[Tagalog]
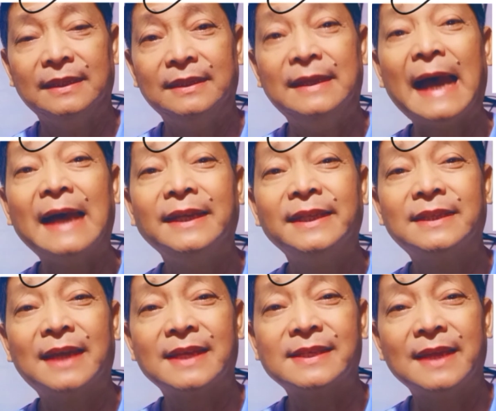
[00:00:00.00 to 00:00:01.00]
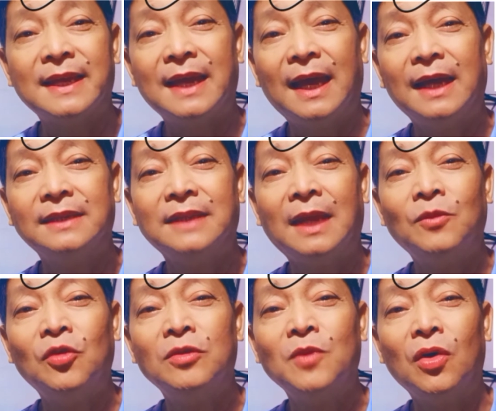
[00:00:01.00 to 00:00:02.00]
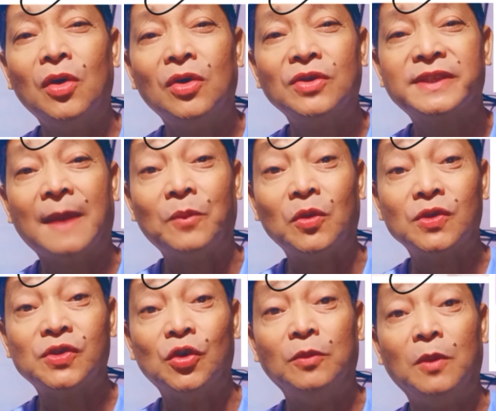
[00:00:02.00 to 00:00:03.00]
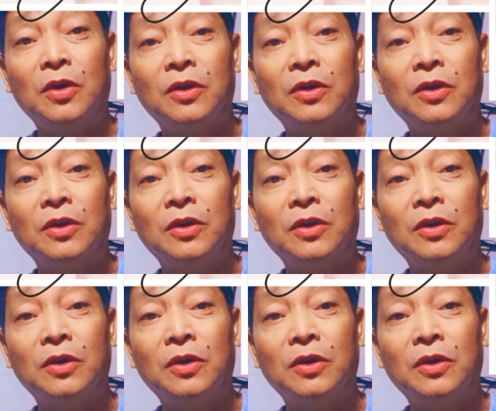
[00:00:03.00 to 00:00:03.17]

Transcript: galit kasi ang namumuo sa puso mo.